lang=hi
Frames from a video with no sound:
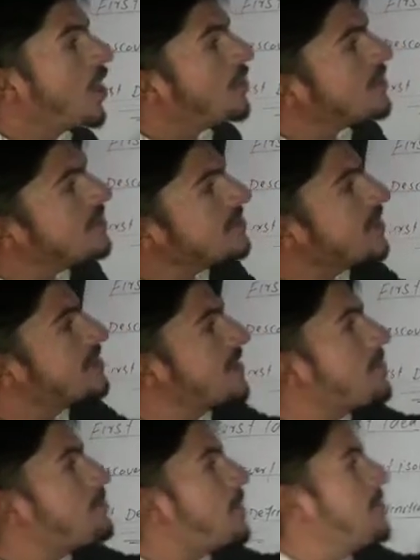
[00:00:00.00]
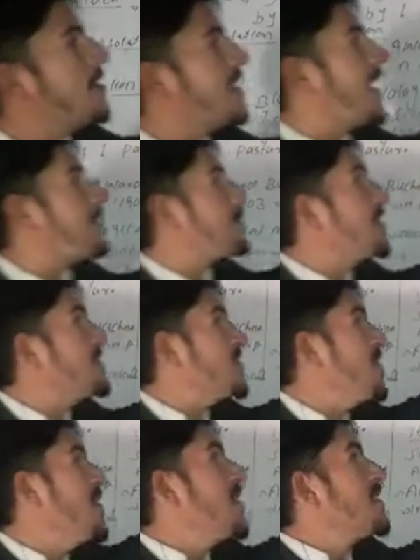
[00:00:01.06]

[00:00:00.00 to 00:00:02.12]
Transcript: और इसकी एग्जाम्पल मैंने यहाँ पेश की